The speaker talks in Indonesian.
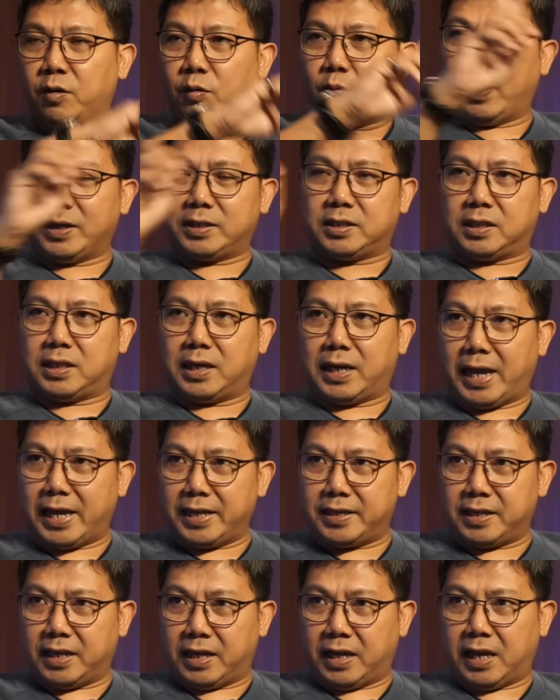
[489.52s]
wasit
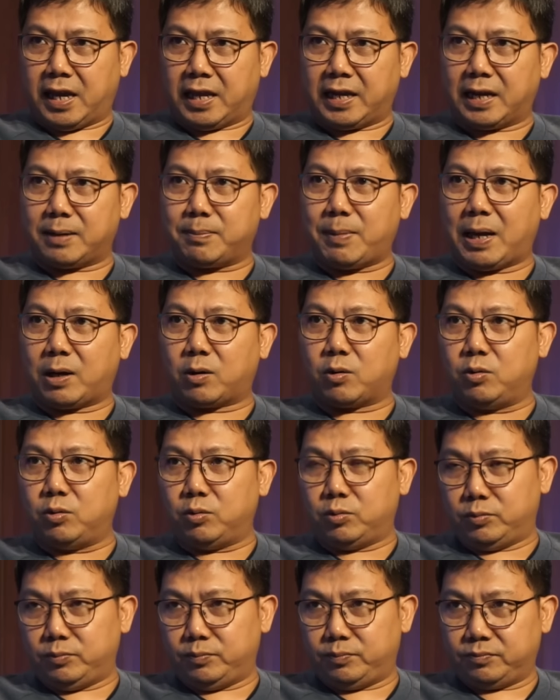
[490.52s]
tengahnya anak
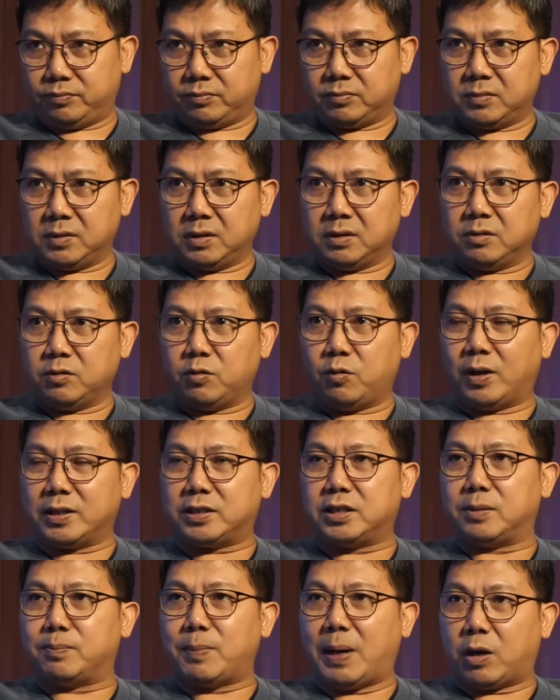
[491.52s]
baru.
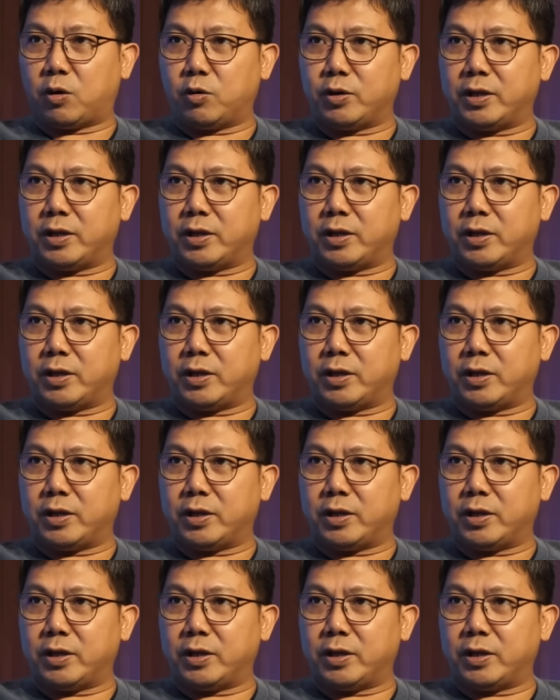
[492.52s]
Wasit baru